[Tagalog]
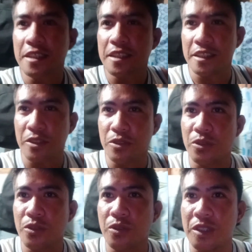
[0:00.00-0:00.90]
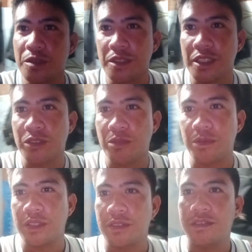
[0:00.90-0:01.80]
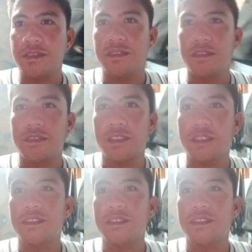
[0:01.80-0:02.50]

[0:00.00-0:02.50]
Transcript: ang niluto ko ngayon mga katropa ano oh,